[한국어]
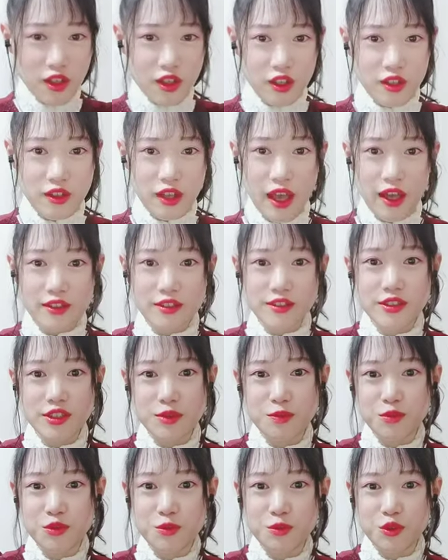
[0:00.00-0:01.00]
다른
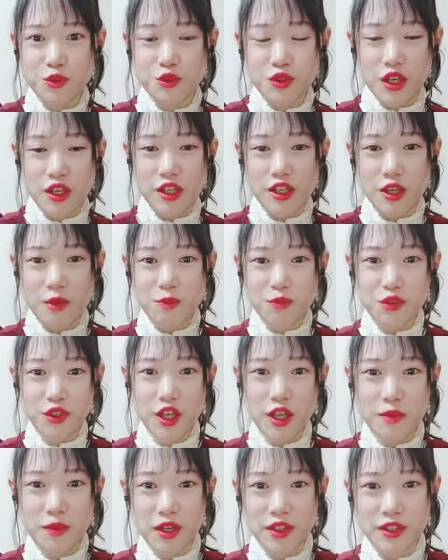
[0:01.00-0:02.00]
제품도 되게 예쁜
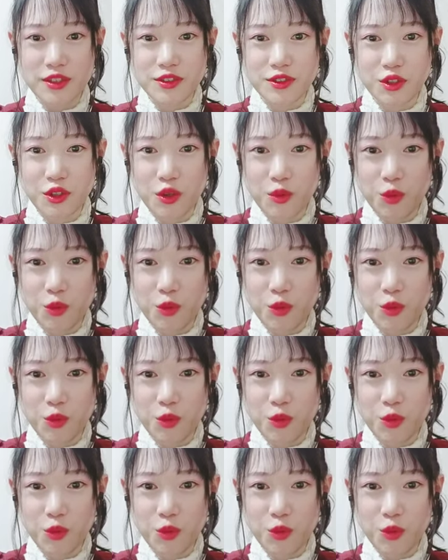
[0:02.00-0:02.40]
게 많았어요.